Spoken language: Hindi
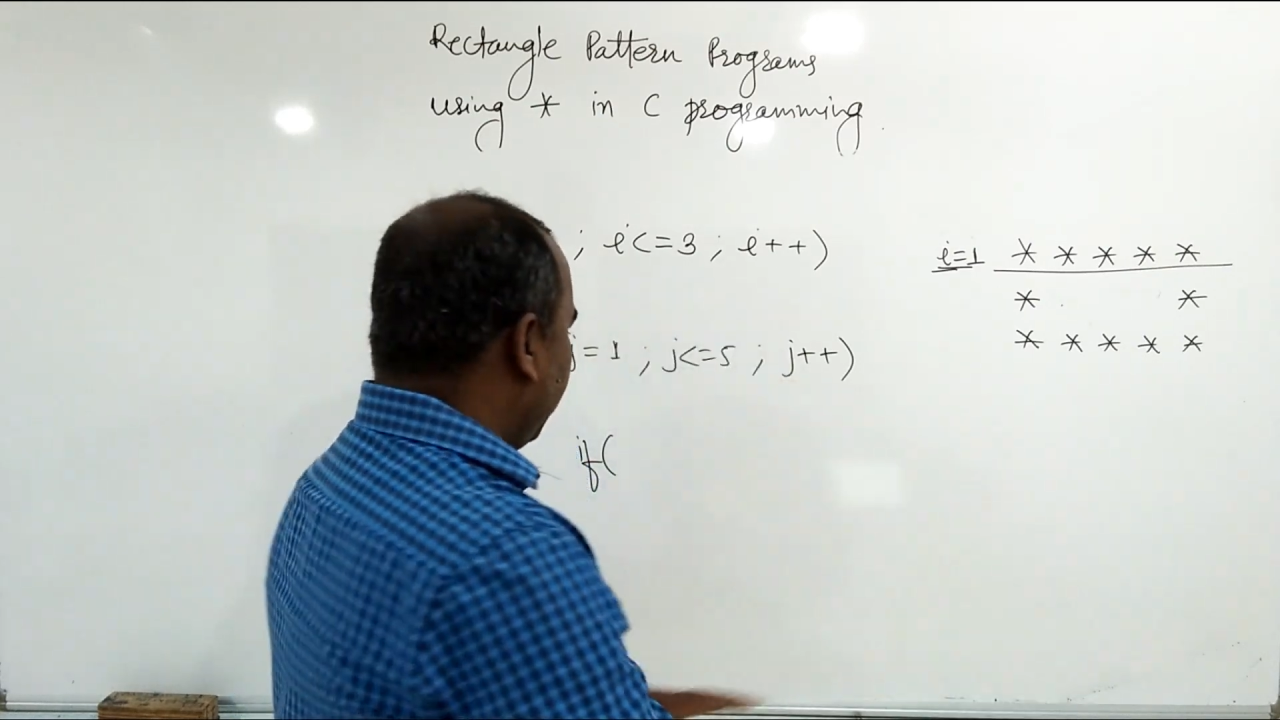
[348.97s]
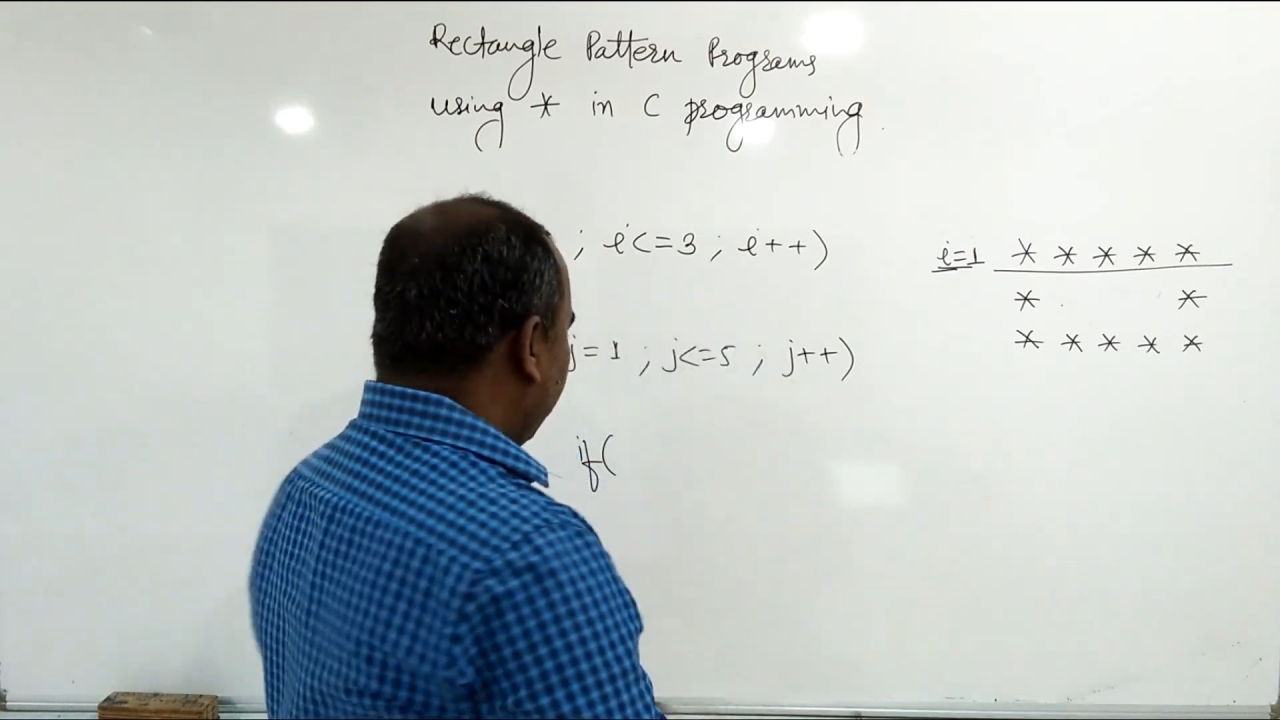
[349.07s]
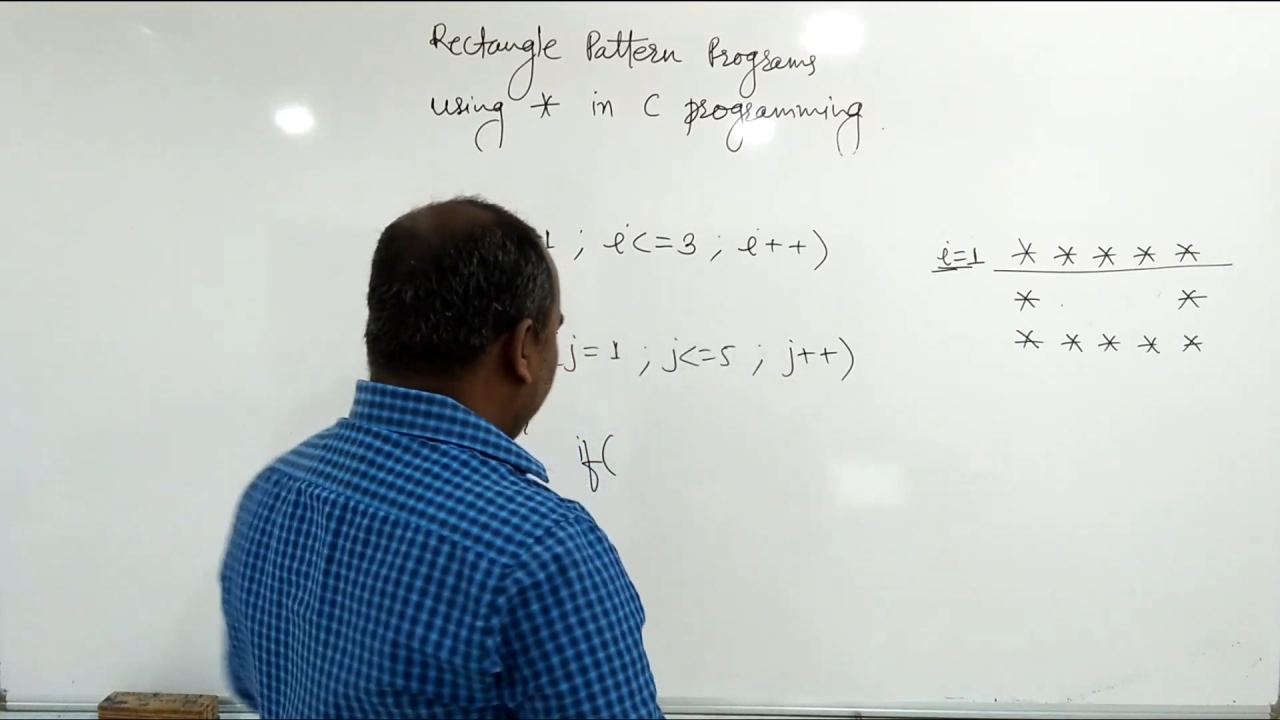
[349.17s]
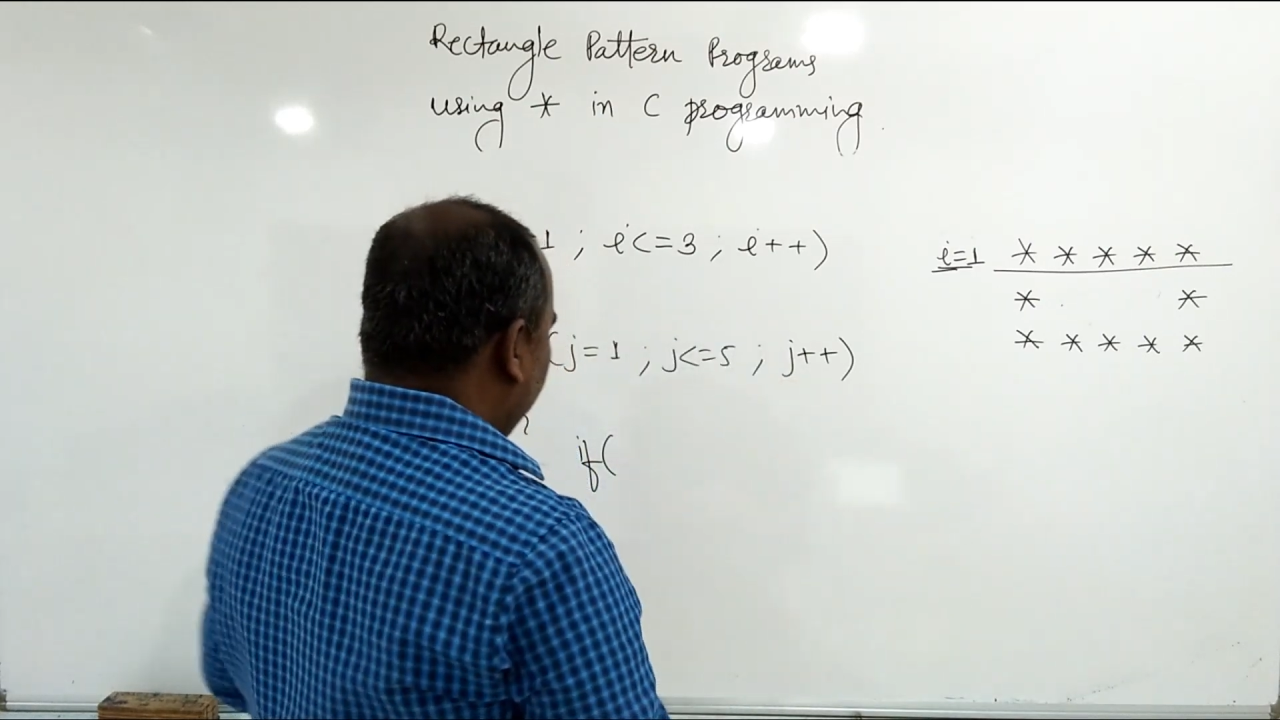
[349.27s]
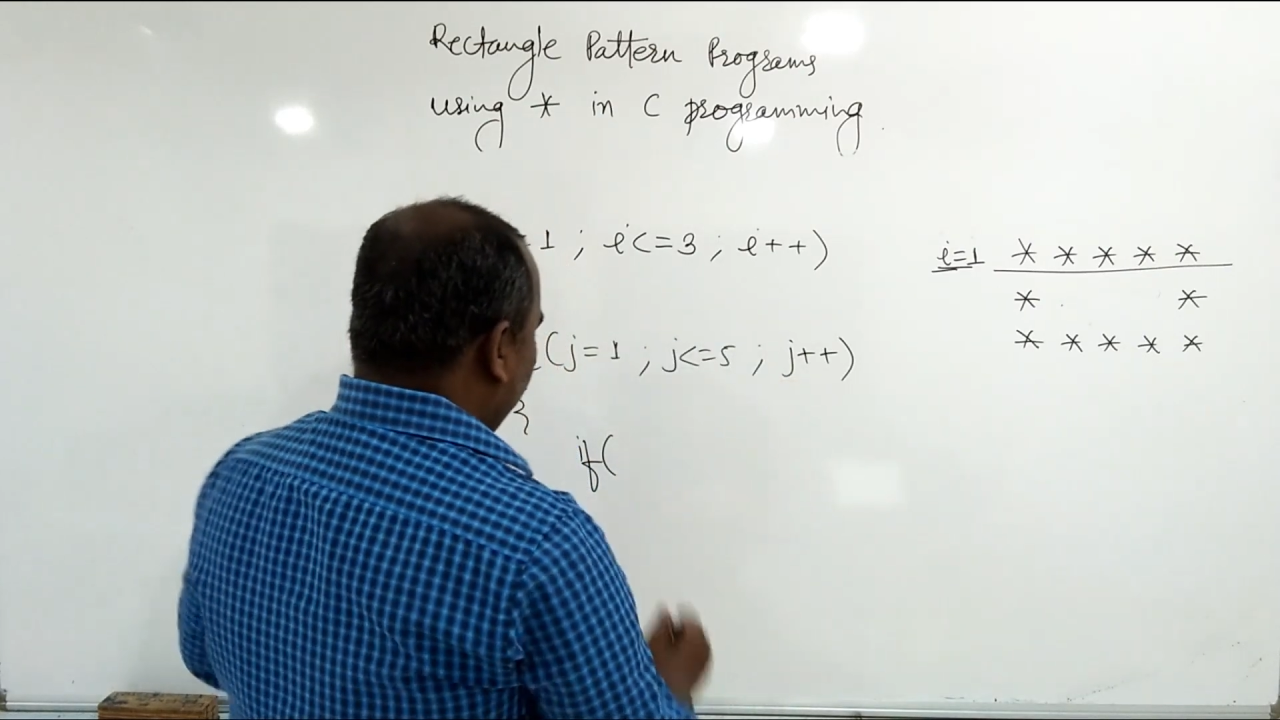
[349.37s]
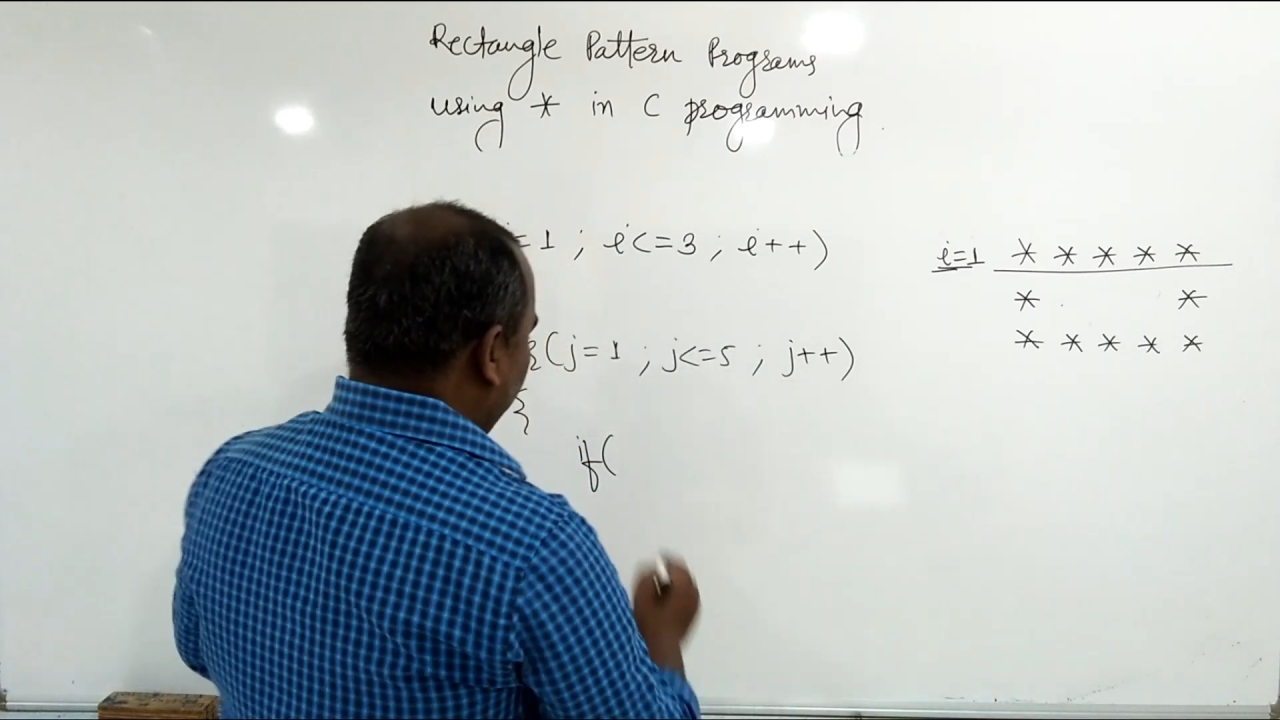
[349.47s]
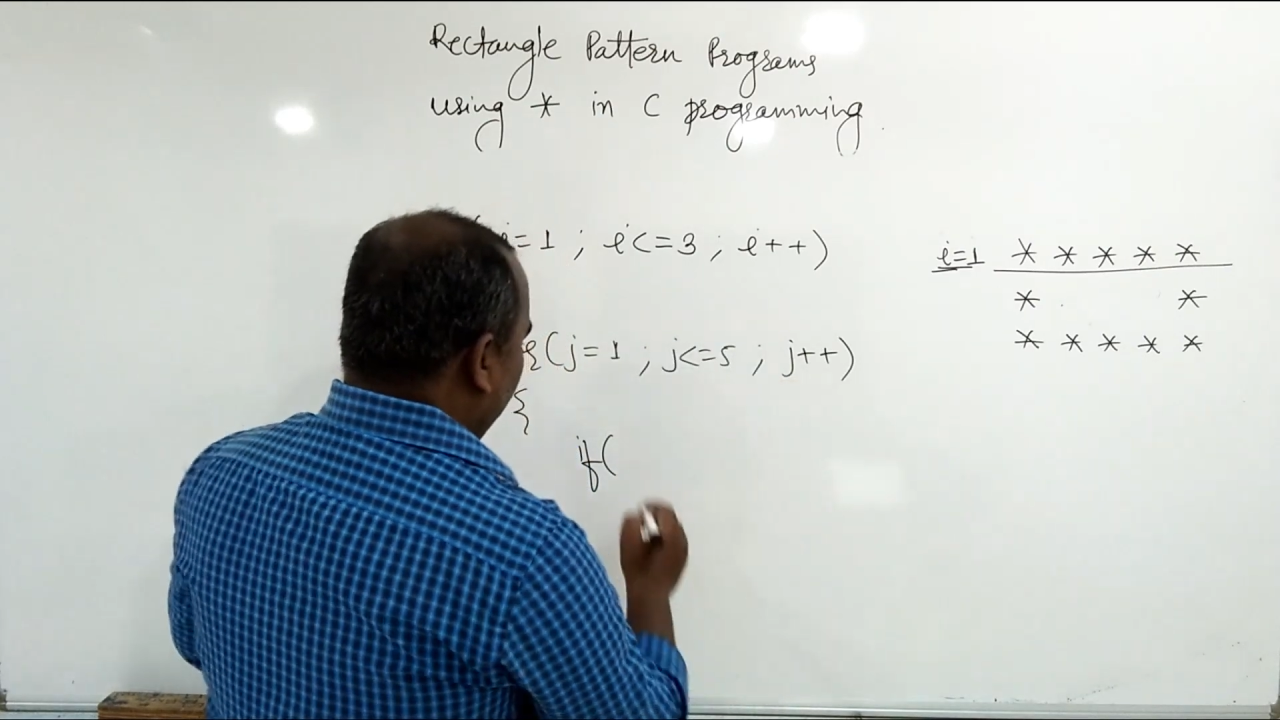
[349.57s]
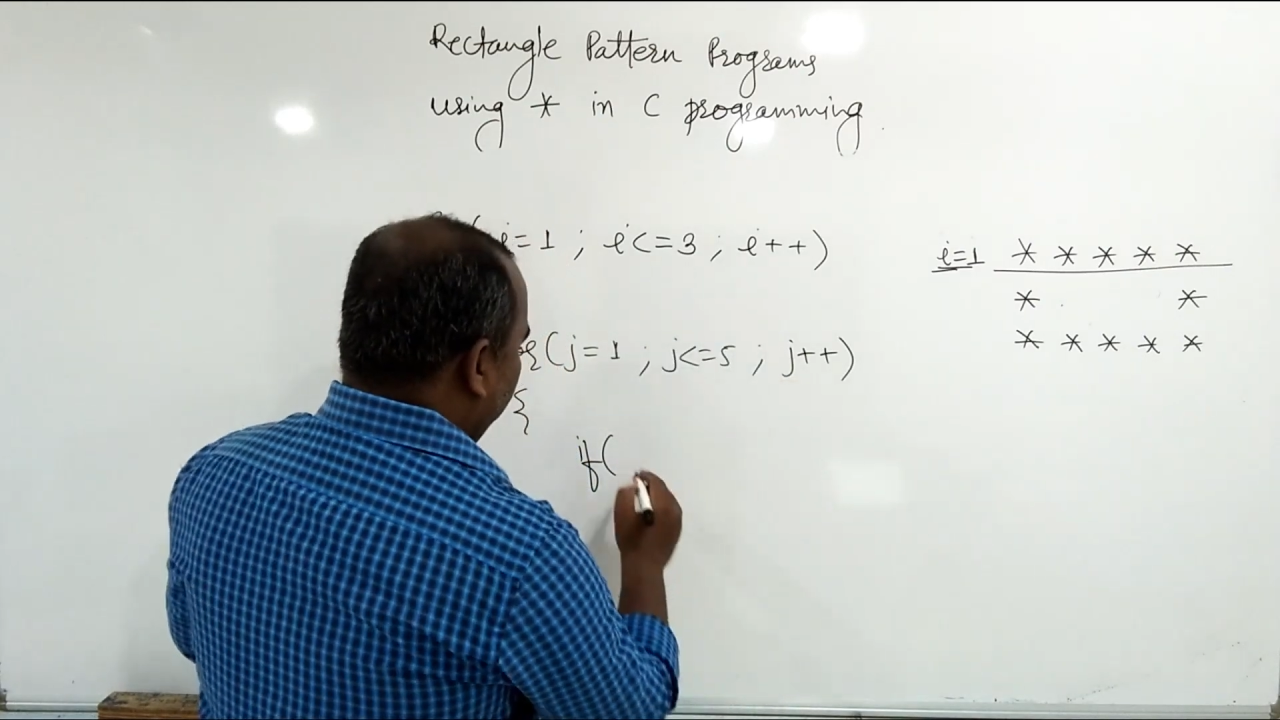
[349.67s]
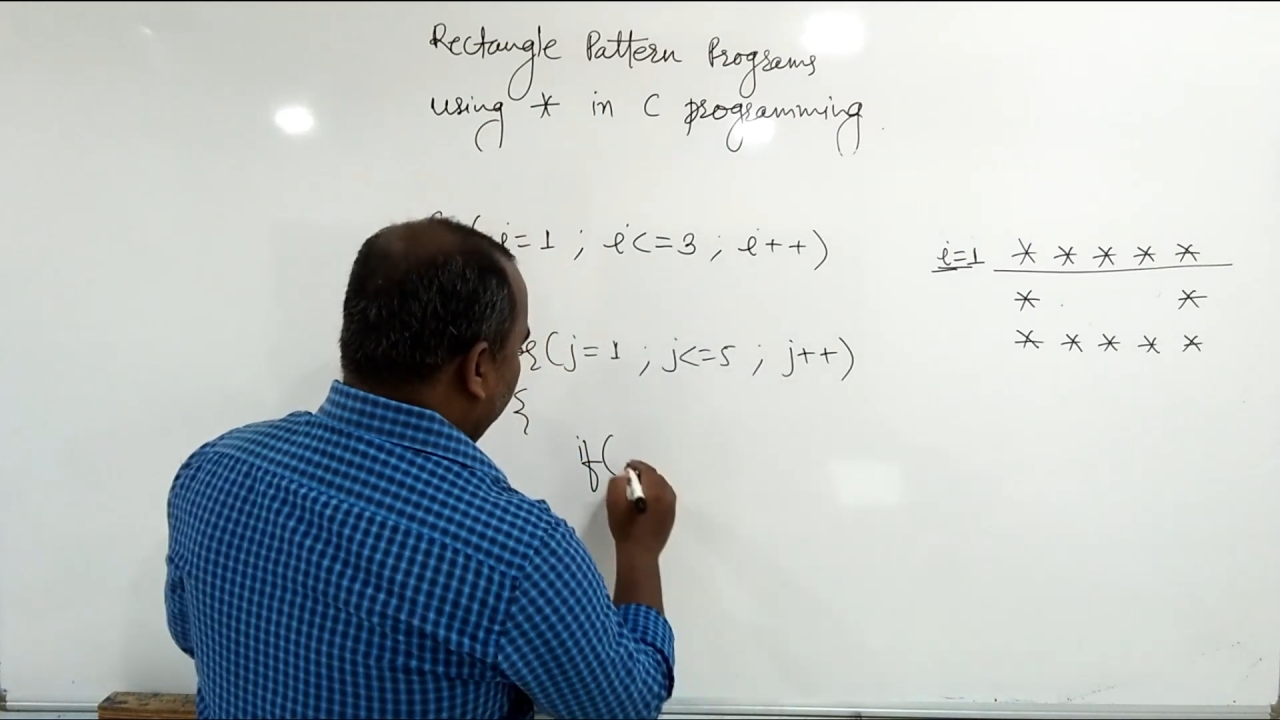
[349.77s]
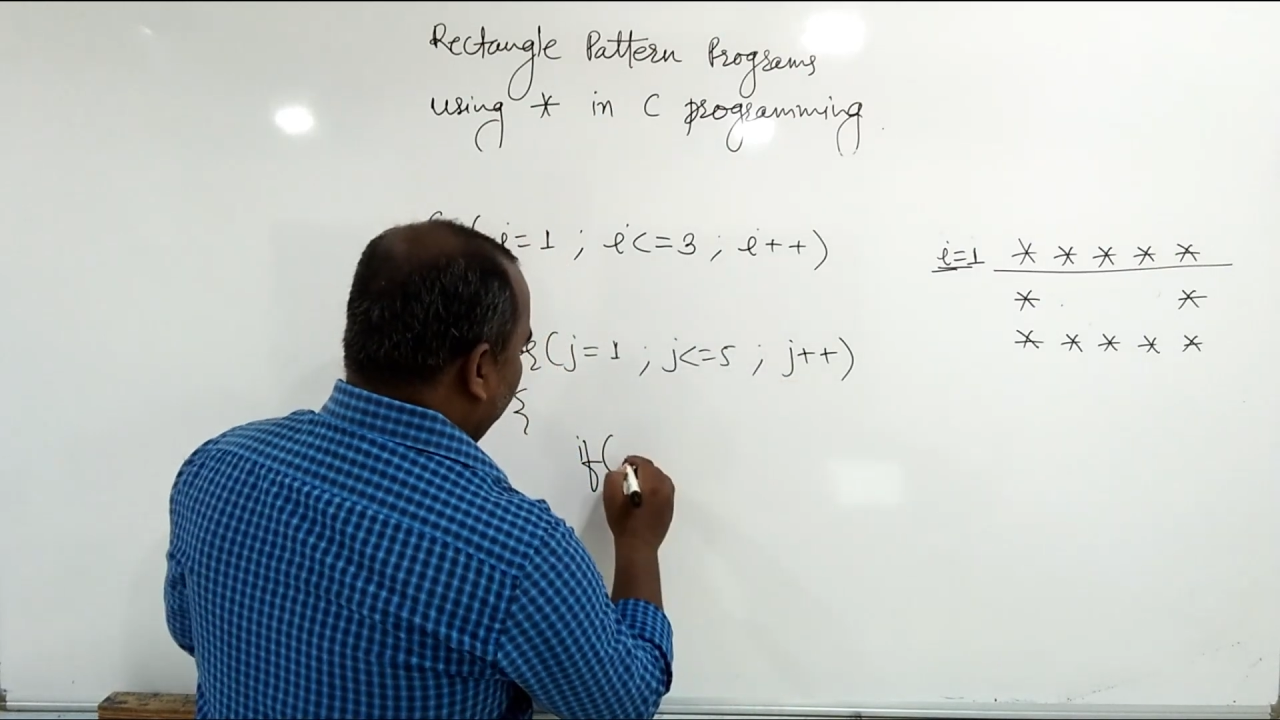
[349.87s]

प्रिंट करना है तो यहां पे